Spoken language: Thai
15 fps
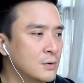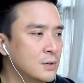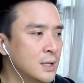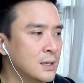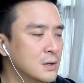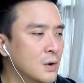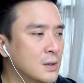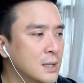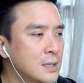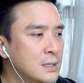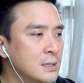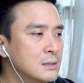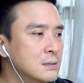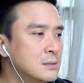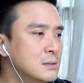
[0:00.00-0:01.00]
เนี่ยก่อนหน้า
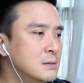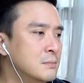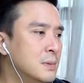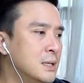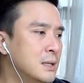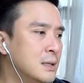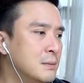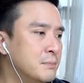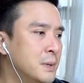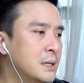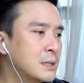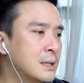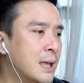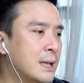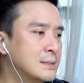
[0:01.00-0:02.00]
นี้ก็คือไม่ได้เปิ
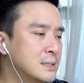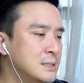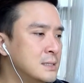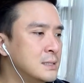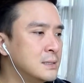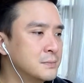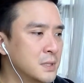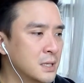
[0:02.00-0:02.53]
ดหน้าสักที